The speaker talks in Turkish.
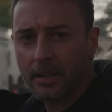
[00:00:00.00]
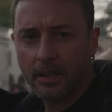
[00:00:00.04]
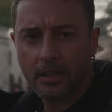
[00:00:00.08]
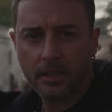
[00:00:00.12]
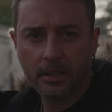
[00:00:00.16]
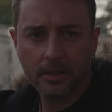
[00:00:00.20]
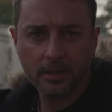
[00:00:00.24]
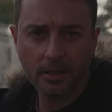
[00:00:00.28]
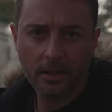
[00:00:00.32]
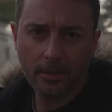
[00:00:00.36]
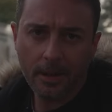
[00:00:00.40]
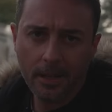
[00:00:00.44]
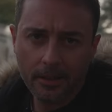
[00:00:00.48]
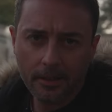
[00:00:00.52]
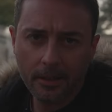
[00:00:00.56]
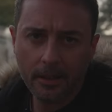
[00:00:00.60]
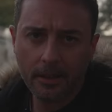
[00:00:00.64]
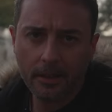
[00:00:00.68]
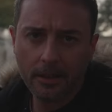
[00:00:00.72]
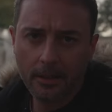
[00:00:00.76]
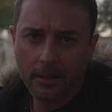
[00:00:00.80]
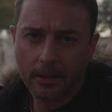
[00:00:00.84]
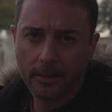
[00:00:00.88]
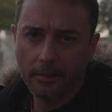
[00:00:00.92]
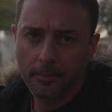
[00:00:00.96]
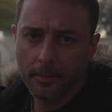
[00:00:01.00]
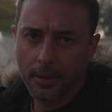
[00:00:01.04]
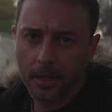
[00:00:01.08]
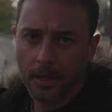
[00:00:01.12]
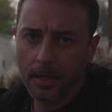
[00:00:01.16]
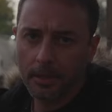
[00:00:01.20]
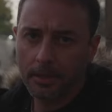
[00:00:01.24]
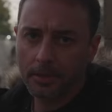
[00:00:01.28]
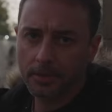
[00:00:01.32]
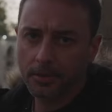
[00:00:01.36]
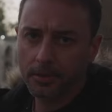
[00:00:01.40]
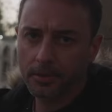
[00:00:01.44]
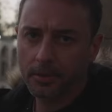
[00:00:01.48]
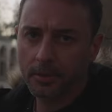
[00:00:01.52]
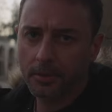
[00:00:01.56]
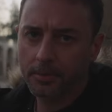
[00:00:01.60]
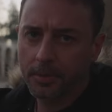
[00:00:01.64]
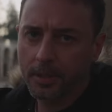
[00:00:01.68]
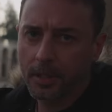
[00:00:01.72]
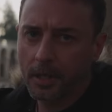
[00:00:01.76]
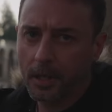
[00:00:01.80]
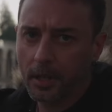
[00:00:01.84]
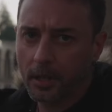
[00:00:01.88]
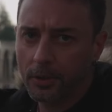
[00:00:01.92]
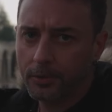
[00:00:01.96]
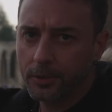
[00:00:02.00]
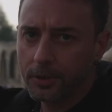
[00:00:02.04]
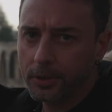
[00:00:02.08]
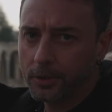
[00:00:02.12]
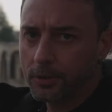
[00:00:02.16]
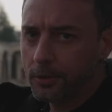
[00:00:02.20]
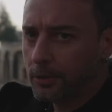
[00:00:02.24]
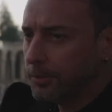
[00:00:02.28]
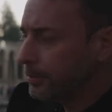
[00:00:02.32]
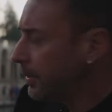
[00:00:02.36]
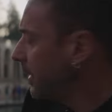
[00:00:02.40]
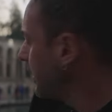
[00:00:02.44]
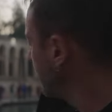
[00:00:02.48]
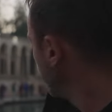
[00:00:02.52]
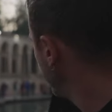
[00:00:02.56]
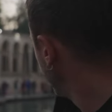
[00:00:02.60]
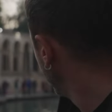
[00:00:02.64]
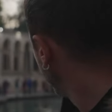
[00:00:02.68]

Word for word: yakışsa ben de giyerim yani şurada bir kanuni olmak